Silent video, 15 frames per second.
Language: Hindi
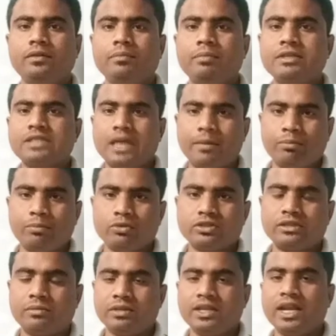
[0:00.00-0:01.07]
बस आपको
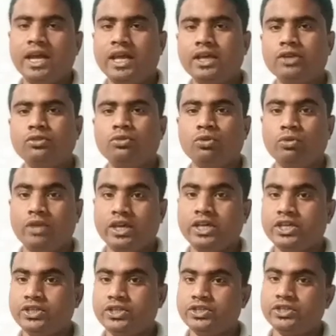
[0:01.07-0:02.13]
समझना है कि दोनों
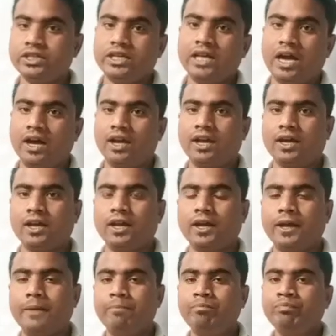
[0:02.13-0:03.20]
एक ही चीज है या अलग
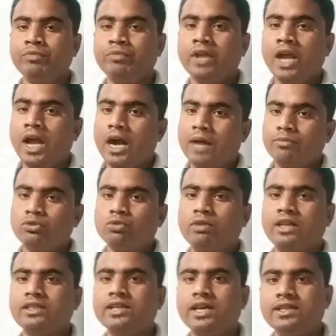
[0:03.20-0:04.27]
अलग है हम
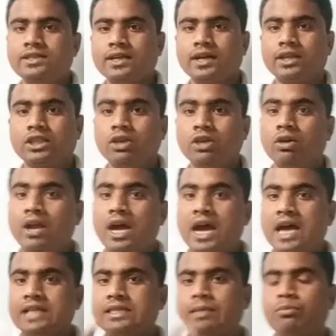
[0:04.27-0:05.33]
शुरुआत यहीं से करते हैं और
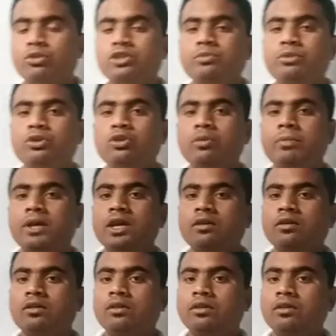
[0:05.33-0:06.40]
आज आपको इस वीडियो में
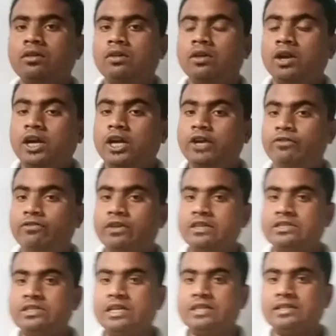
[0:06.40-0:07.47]

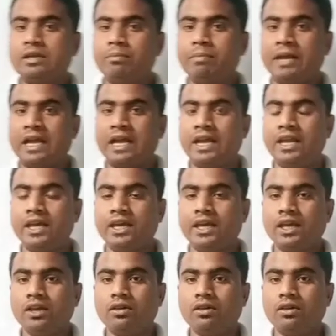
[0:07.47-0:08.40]
डिफ्रेंसिएशन बनाने के